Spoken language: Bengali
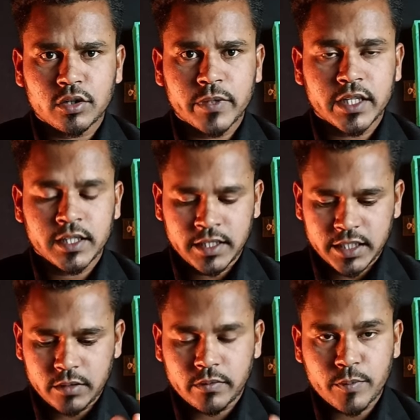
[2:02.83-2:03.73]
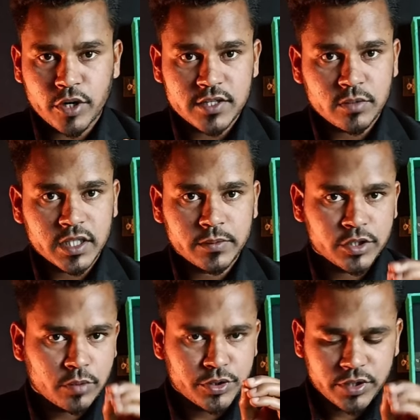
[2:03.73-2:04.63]
করবেন কীভাবে ভয়েস ওভার দেবেন
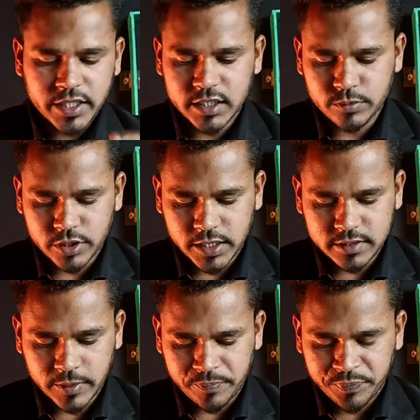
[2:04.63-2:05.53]
সব কিছু দেখিয়ে দিব ঠিক আছে